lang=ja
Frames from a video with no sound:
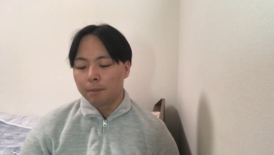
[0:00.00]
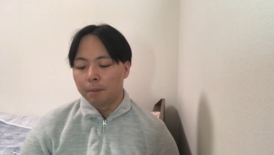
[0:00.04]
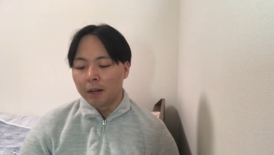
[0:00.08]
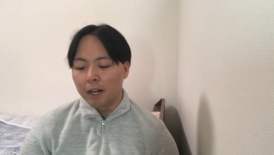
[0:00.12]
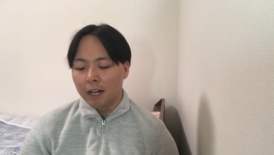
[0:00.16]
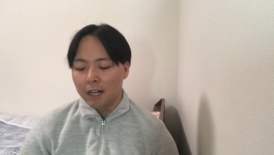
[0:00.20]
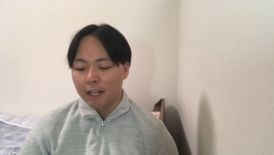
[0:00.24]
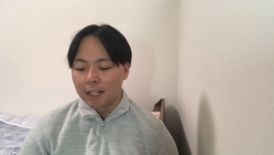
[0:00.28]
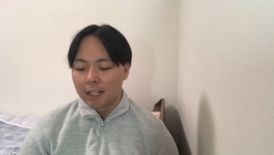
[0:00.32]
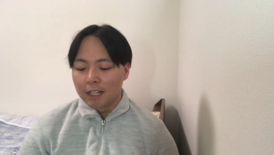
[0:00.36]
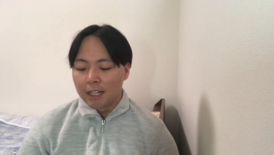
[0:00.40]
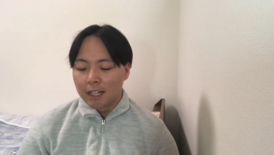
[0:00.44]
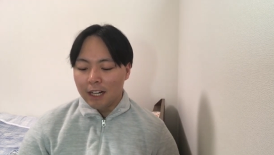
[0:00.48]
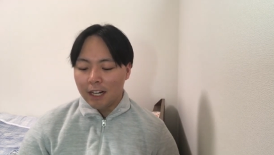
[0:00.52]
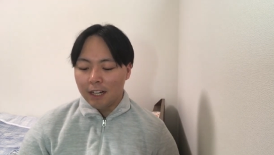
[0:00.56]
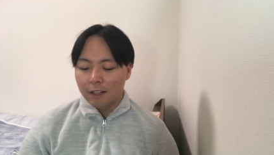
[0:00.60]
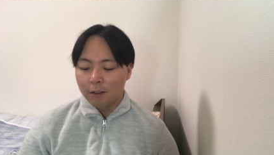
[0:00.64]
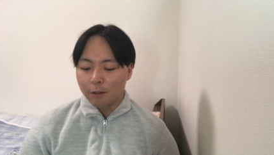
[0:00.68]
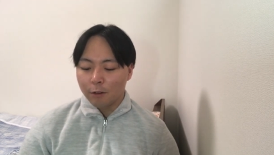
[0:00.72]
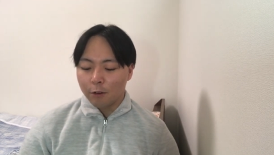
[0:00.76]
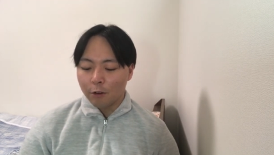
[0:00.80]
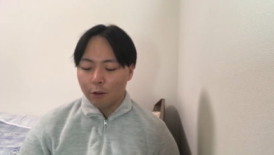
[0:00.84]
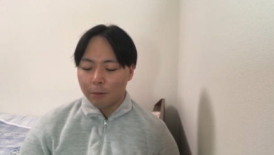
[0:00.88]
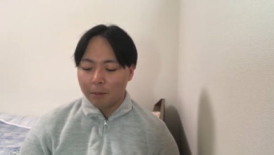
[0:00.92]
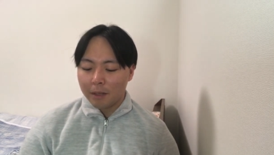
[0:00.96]
まあ、あ
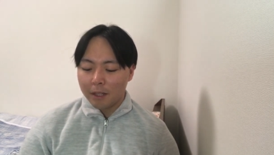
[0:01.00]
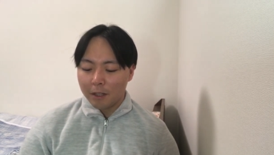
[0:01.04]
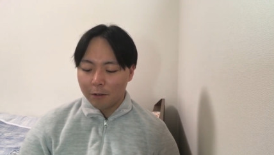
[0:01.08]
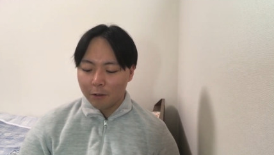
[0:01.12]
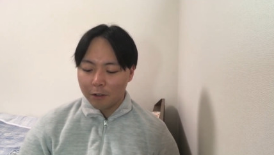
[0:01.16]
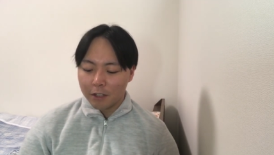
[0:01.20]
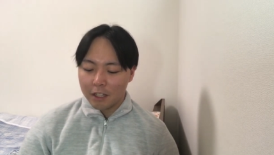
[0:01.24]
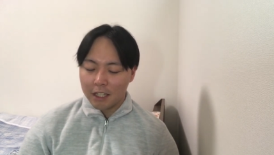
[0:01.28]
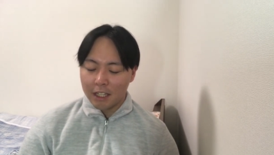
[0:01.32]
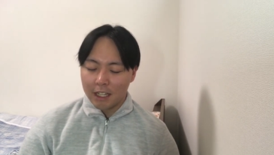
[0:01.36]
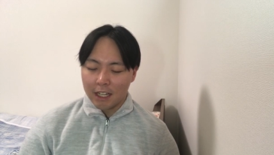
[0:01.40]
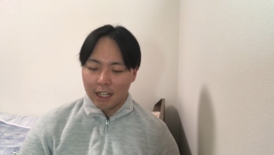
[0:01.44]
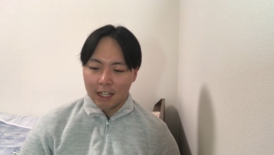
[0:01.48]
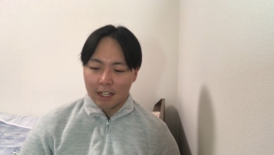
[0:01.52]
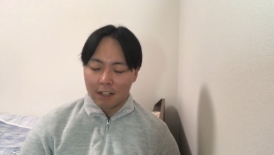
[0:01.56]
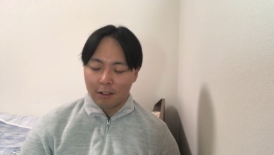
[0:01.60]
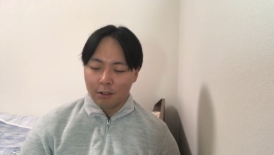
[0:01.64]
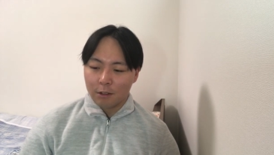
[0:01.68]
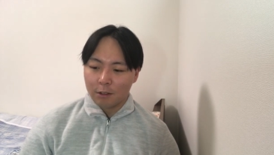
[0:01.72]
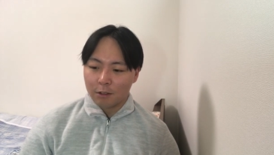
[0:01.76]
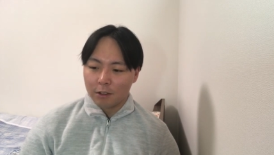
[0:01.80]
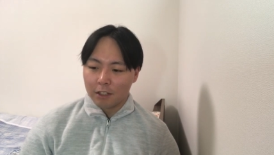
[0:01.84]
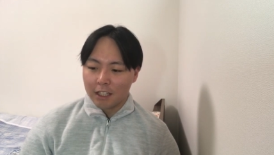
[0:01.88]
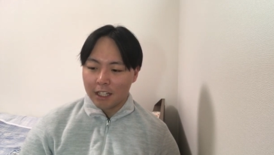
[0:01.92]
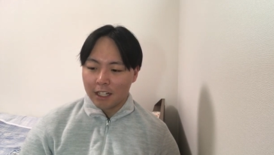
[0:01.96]
のここまで大ききい
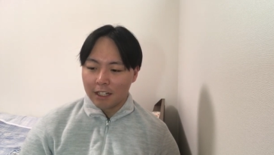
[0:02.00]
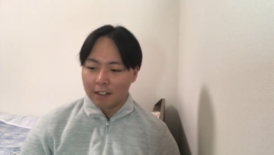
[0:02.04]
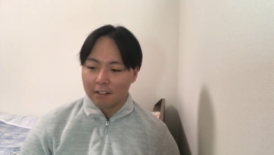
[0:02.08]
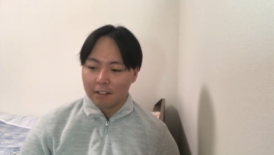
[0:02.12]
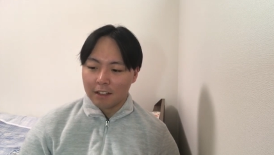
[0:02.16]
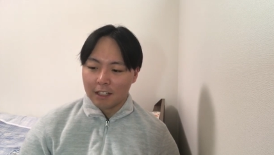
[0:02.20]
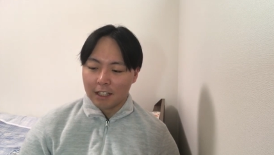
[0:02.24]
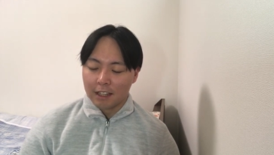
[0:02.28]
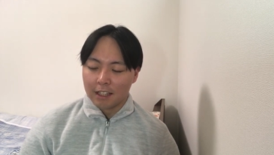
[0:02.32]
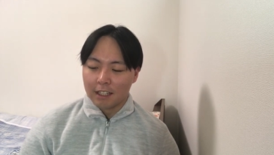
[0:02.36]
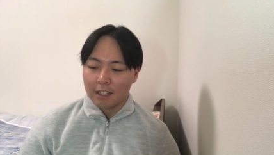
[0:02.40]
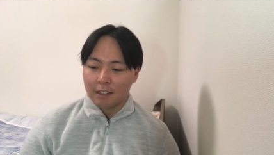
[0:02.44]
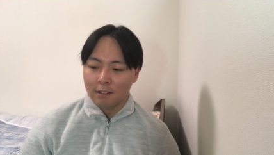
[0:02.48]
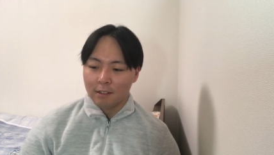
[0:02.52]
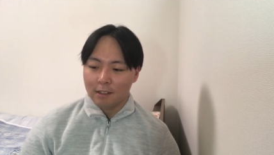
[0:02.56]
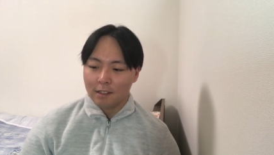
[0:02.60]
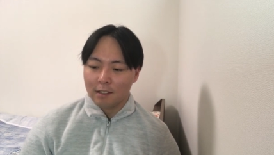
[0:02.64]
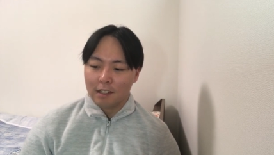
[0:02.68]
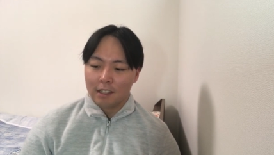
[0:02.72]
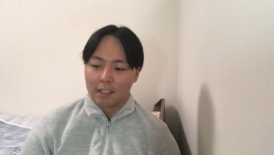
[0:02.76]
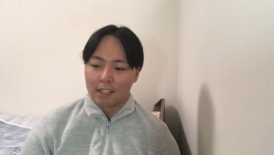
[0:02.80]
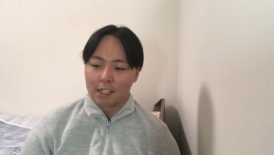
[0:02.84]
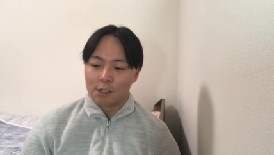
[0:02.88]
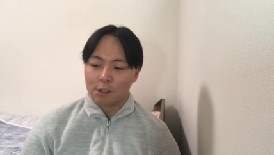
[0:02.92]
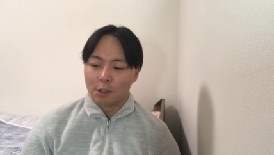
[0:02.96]
アカウントになるんだったら普通
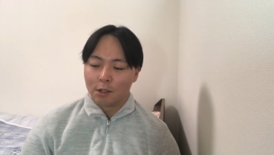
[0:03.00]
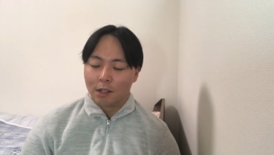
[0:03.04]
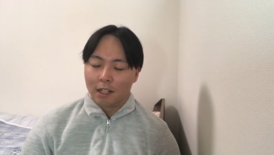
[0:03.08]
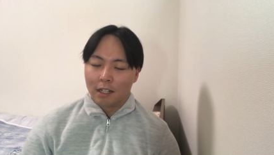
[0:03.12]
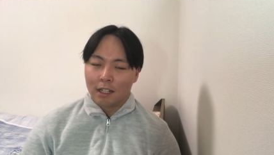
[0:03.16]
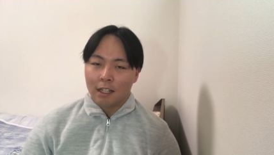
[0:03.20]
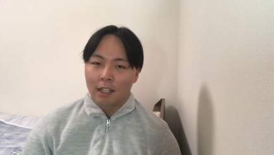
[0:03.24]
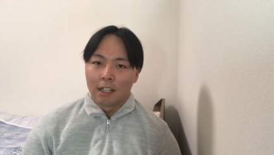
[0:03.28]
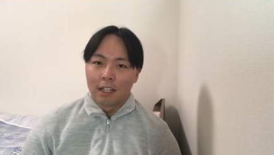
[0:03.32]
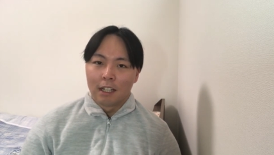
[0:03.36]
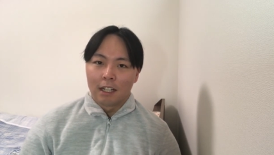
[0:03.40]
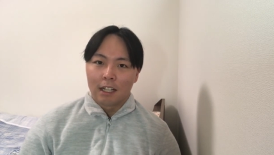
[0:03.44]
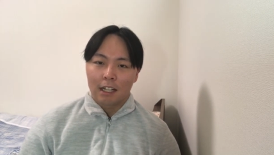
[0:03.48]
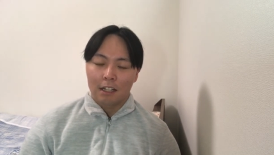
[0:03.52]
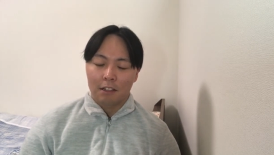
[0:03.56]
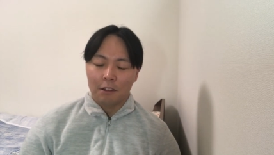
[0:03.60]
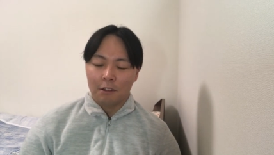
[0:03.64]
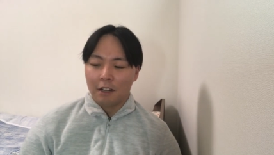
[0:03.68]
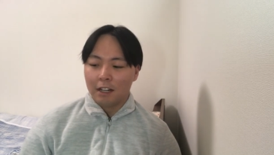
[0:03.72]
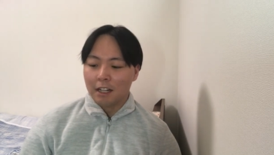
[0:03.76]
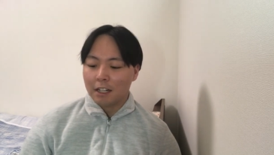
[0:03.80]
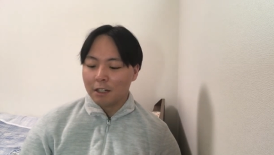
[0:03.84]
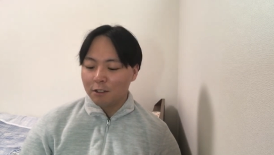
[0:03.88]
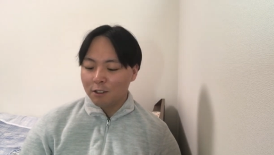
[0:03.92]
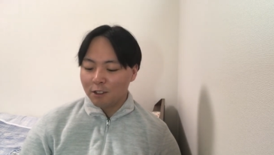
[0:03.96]
に最初からあ
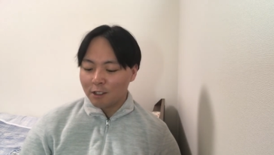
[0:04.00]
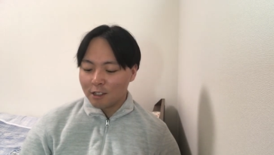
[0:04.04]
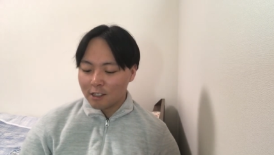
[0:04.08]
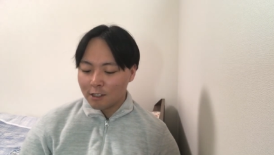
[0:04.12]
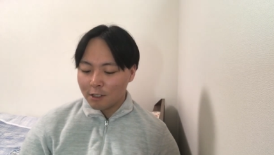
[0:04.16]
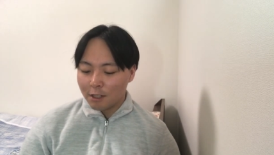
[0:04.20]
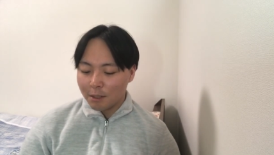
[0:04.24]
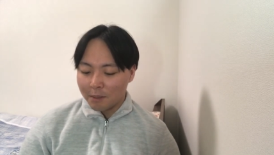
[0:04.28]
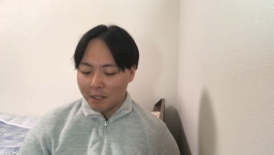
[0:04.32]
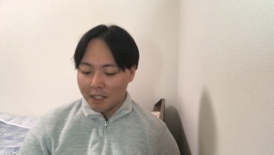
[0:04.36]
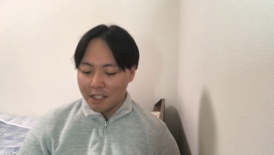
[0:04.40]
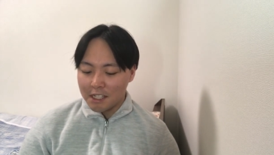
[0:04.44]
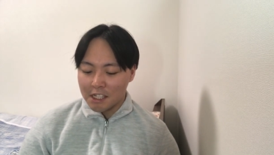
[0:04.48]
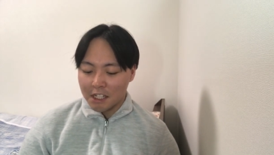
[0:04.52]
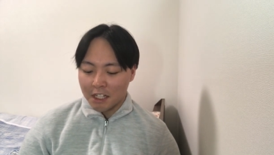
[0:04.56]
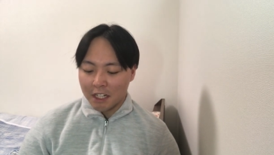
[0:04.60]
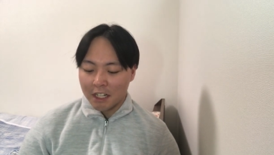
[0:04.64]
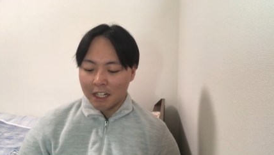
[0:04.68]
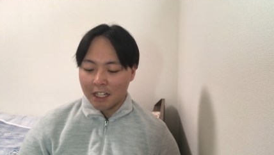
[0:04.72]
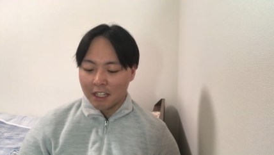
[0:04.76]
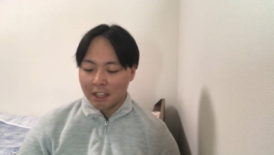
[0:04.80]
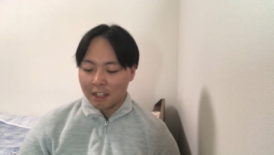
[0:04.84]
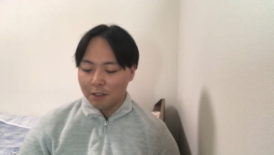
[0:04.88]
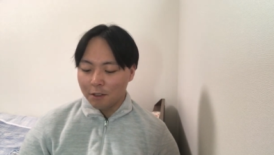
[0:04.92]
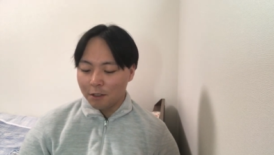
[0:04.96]
のアカウント作ればいいじゃない
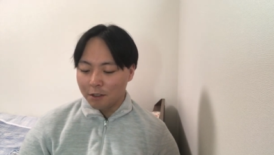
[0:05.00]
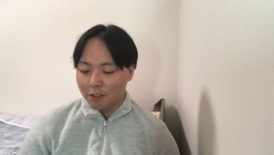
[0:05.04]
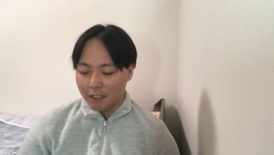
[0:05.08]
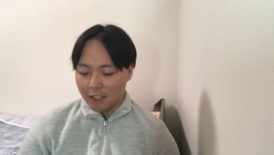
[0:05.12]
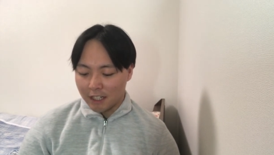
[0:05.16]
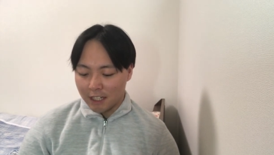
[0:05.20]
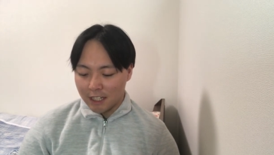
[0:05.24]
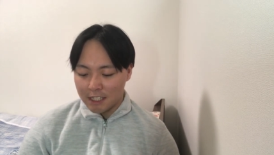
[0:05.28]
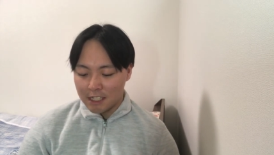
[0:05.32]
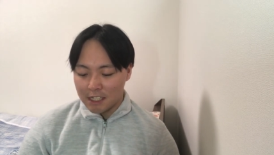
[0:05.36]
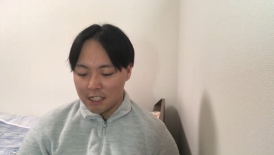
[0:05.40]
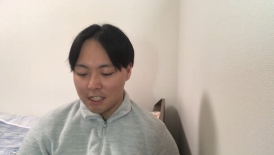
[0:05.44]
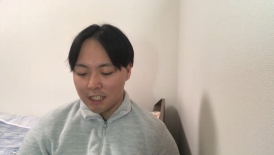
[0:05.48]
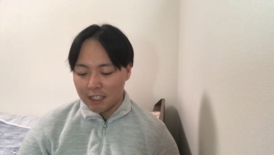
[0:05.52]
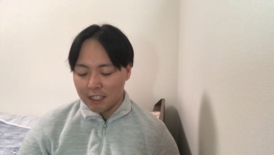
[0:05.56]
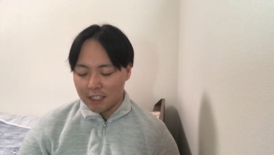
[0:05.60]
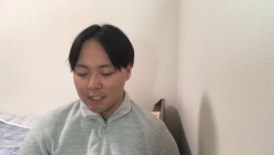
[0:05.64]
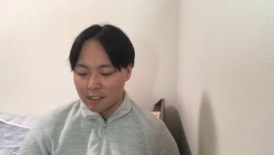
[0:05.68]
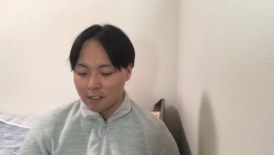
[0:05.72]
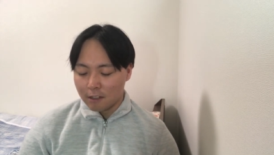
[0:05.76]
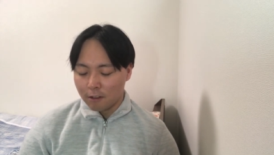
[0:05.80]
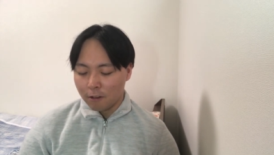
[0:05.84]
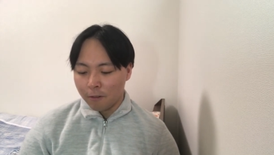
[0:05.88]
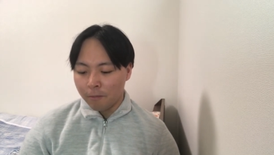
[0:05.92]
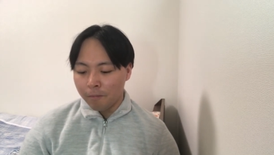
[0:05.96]
かっていう風な感じなんで
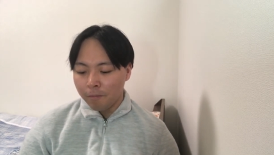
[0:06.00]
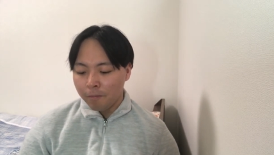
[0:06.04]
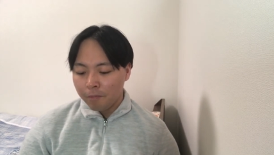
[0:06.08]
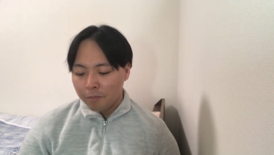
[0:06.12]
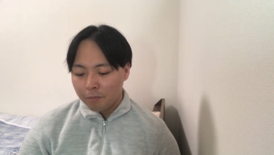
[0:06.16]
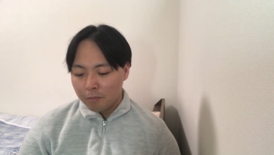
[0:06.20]
すけど